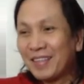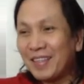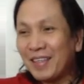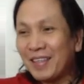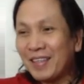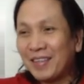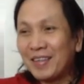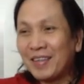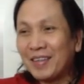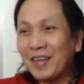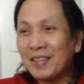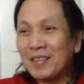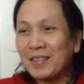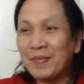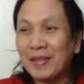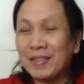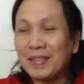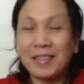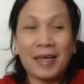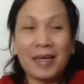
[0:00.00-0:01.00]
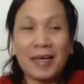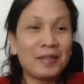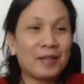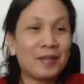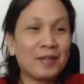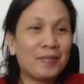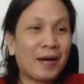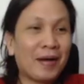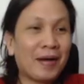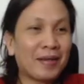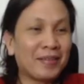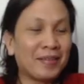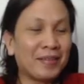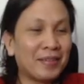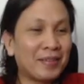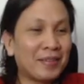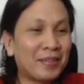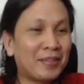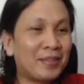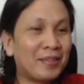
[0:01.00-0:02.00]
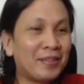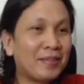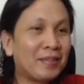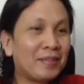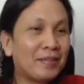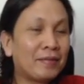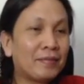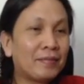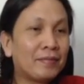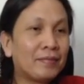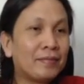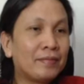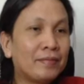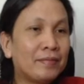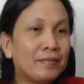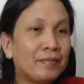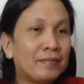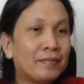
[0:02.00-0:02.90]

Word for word: Si Congressman, ah, Sandro Marcos. Sandro